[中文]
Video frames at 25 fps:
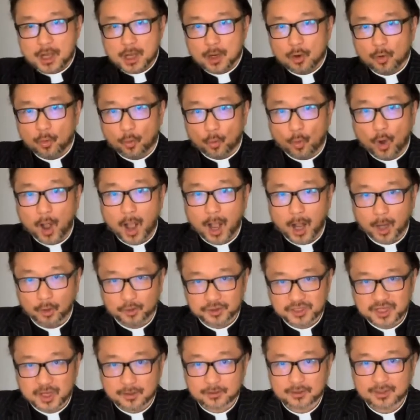我好
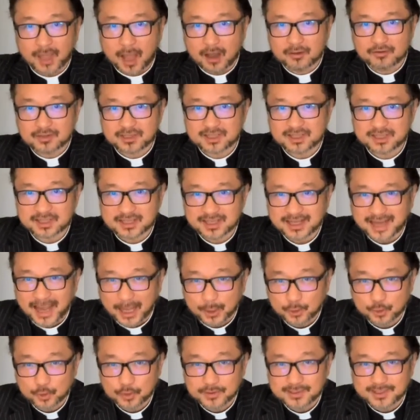像当时
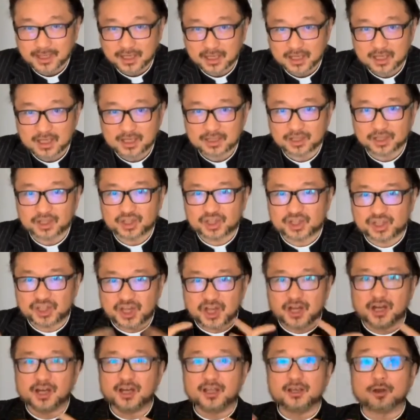感觉整个的
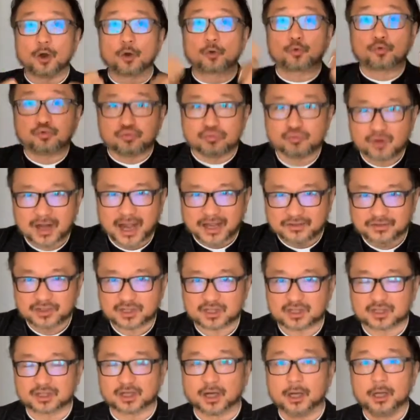精力要枯干
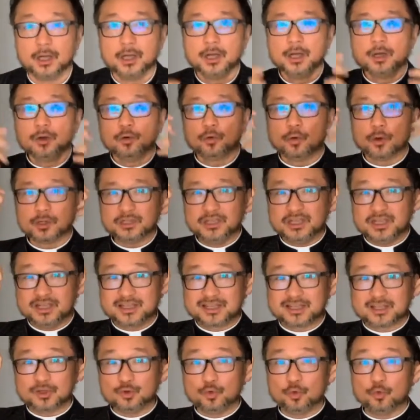似的。我以
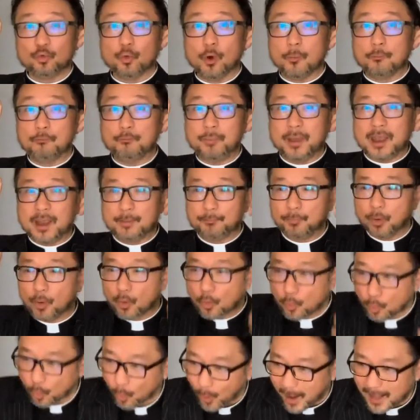至于我被
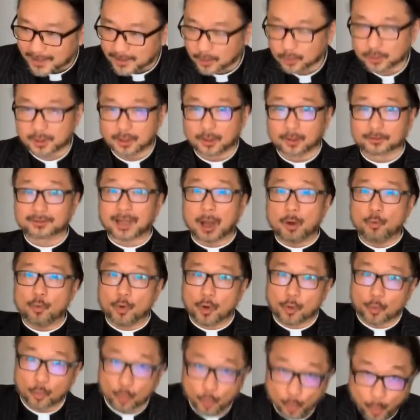迫挂掉电话。当我
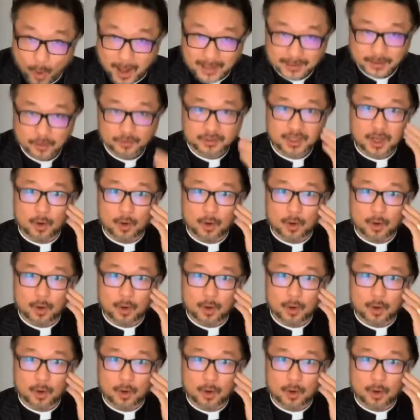挂掉电